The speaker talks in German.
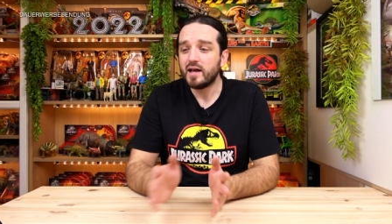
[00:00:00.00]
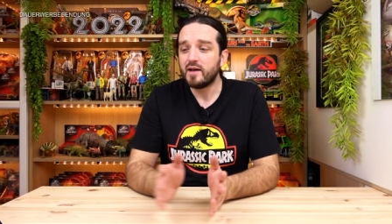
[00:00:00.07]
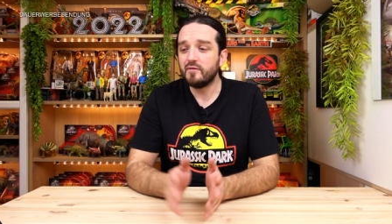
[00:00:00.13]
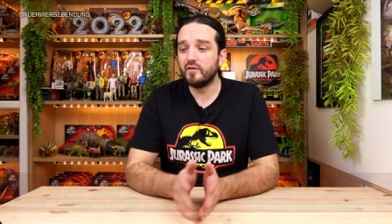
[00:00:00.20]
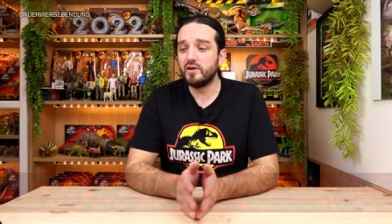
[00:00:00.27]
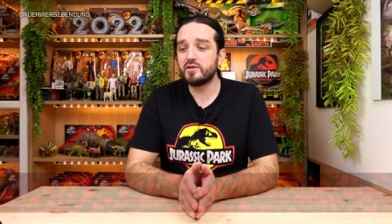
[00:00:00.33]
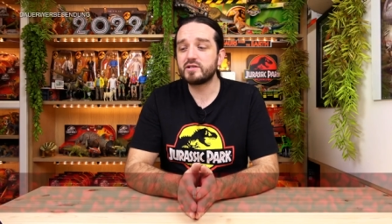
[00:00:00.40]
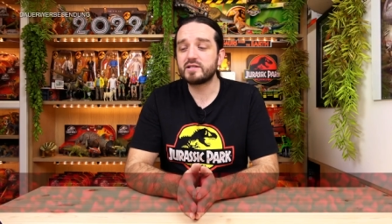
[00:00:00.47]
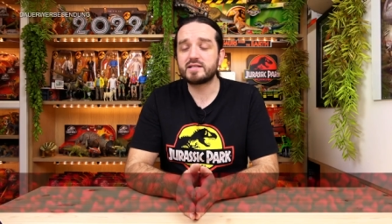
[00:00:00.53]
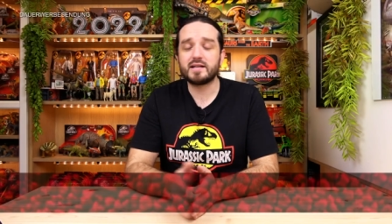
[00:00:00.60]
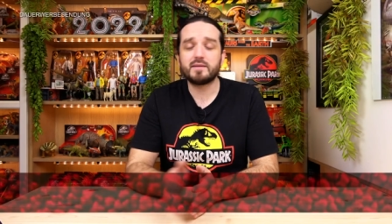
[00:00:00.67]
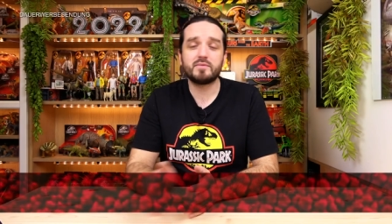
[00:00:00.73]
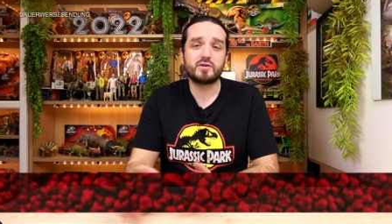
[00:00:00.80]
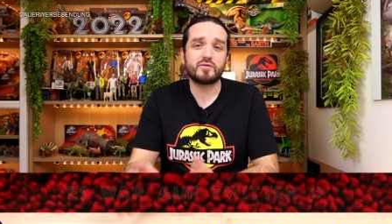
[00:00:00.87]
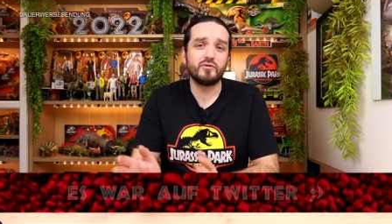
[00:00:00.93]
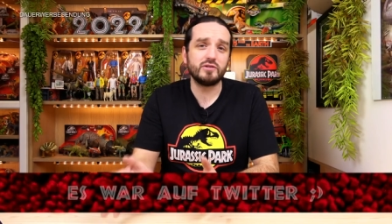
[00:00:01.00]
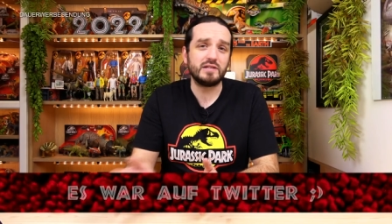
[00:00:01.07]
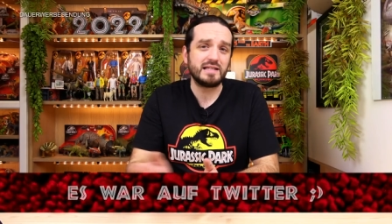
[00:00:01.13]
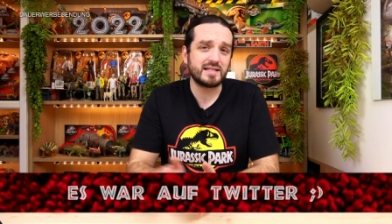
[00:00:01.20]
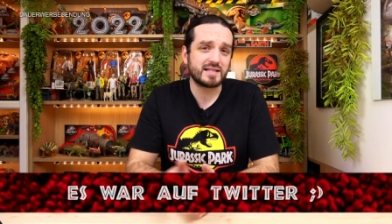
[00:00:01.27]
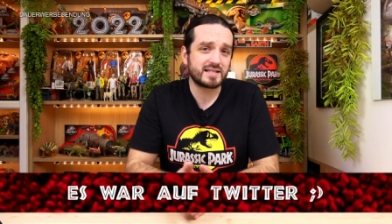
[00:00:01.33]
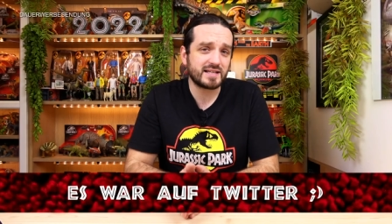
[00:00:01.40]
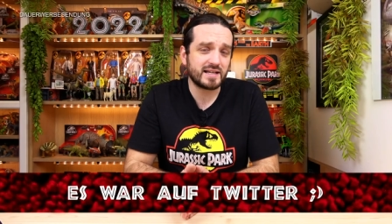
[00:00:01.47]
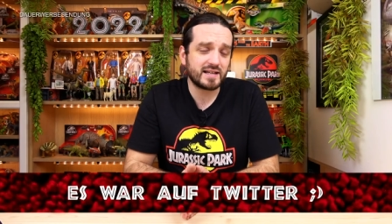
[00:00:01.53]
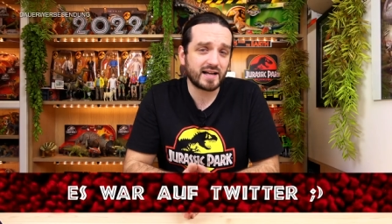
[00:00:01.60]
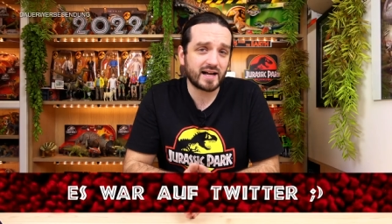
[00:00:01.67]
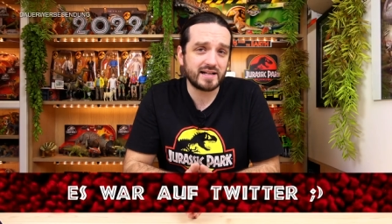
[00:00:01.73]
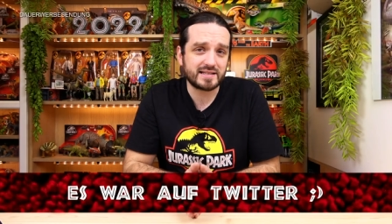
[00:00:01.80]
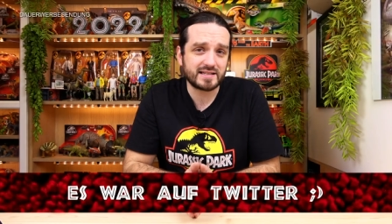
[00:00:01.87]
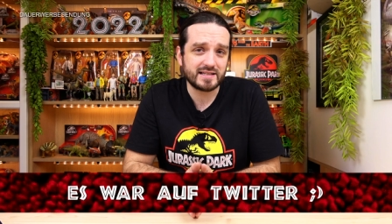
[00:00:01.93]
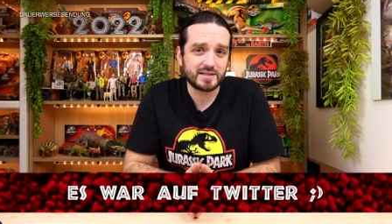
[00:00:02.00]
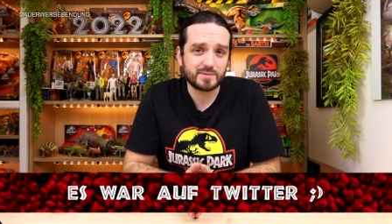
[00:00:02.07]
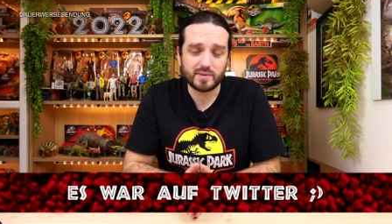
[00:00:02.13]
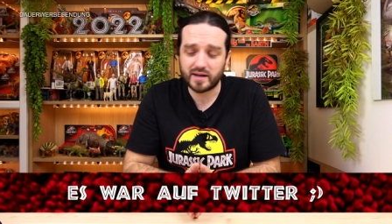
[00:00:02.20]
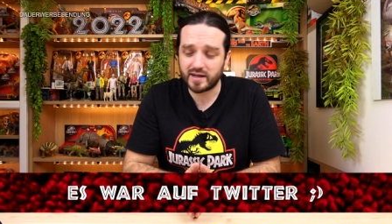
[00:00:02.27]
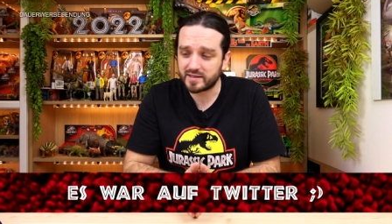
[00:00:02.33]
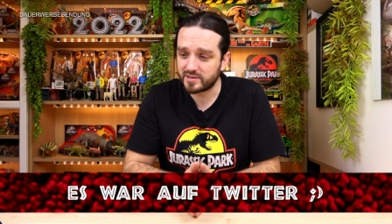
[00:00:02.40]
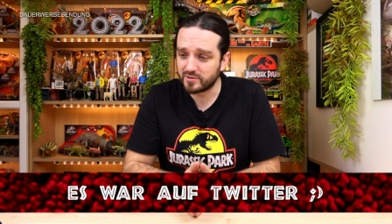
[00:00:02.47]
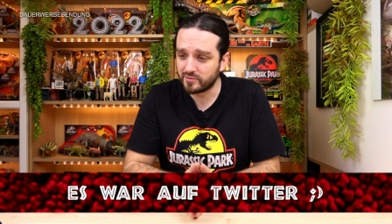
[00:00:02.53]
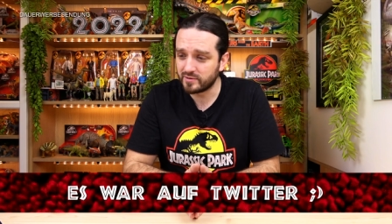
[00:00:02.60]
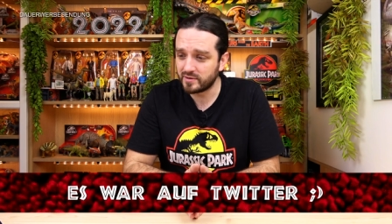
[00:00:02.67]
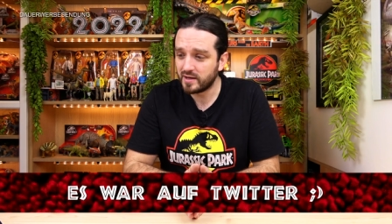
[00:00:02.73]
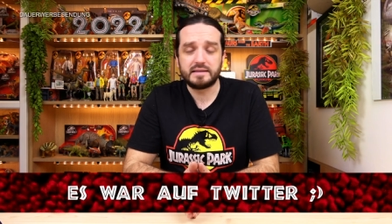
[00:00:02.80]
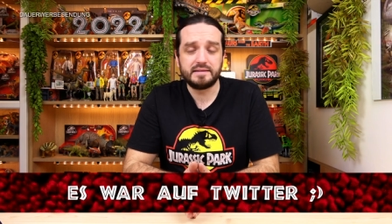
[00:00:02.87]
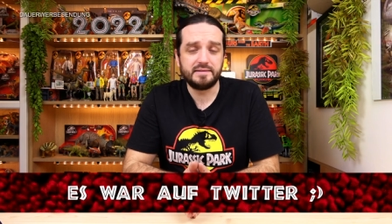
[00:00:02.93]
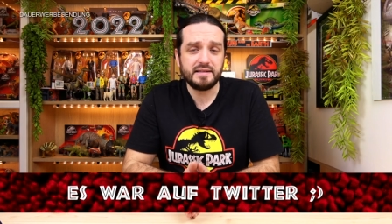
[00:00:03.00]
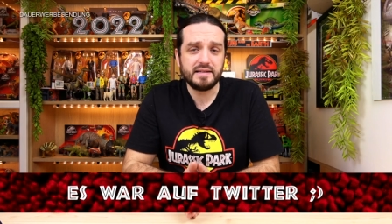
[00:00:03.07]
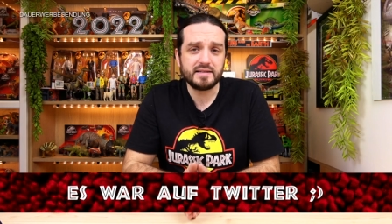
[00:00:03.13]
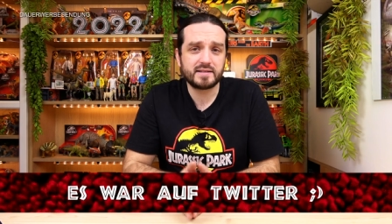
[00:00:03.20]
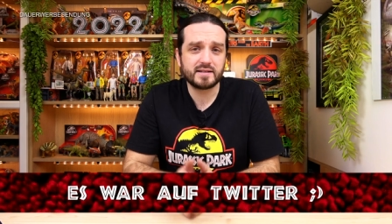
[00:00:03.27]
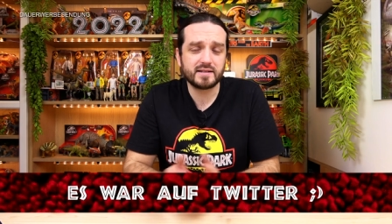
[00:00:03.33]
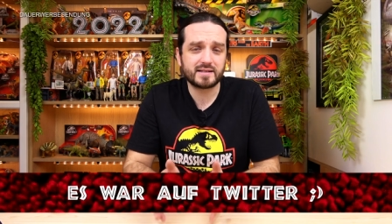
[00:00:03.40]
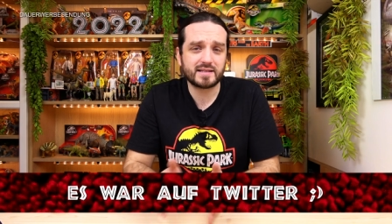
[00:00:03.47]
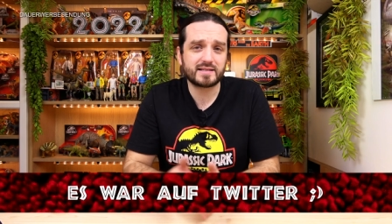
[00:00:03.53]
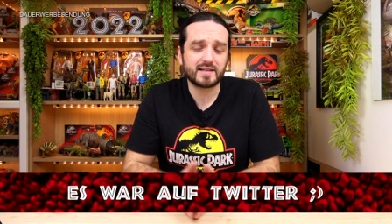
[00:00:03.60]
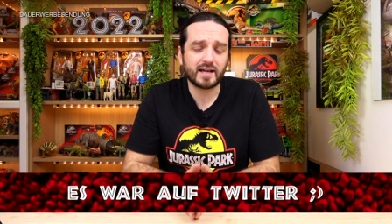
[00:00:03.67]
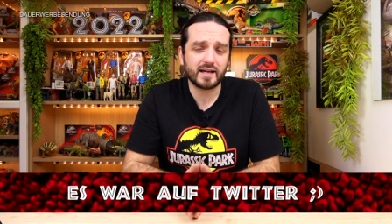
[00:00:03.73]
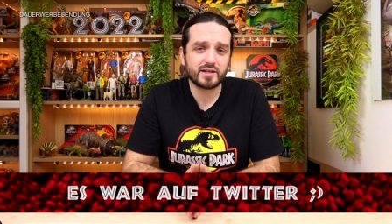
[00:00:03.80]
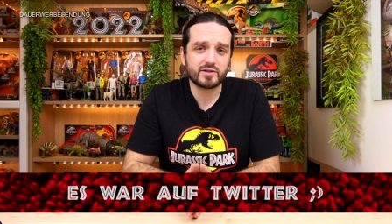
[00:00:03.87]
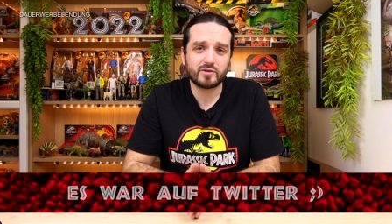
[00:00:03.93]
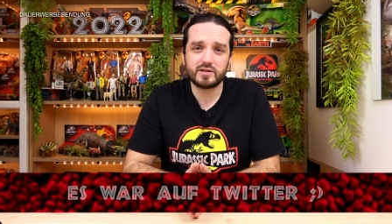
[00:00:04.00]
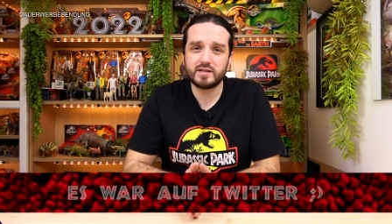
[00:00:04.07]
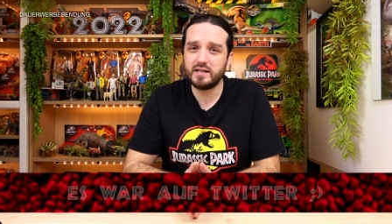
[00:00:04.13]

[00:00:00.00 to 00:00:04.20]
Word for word: welches nämlich für diese Szene als Inspiration diente. Das zeige ich euch